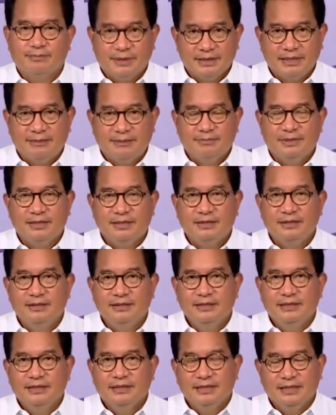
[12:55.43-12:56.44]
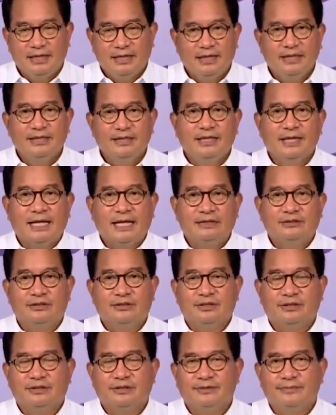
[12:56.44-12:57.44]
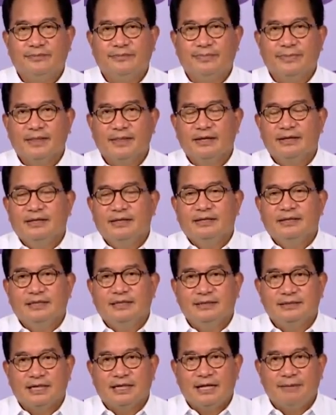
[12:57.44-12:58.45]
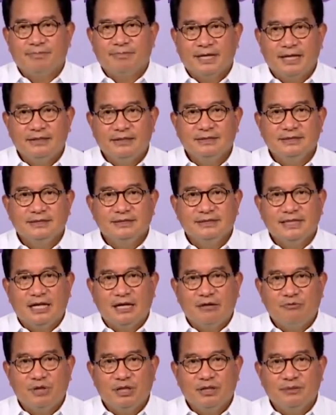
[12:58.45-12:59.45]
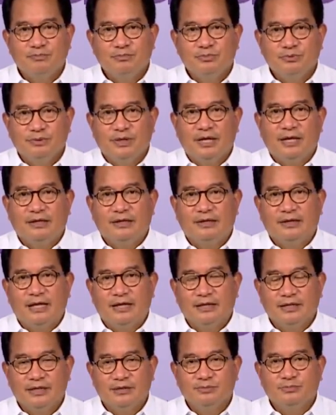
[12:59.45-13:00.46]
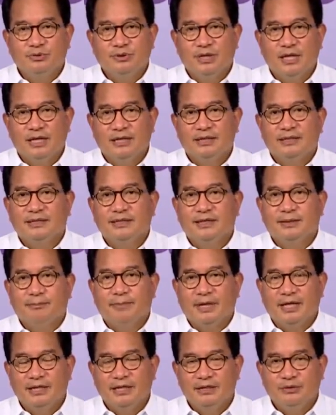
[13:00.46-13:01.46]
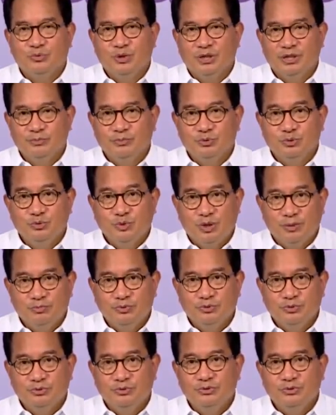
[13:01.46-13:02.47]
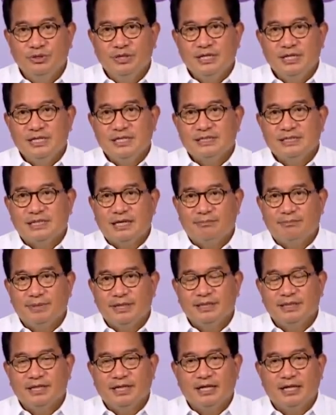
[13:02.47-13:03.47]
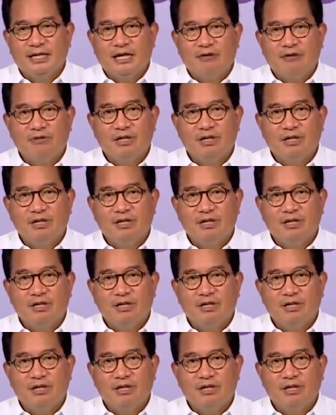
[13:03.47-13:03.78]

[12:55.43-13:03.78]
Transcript: Pertama, ialah indikator. Diterapkan sejak awal uh, akhir bulan Mei 2020 sampai dengan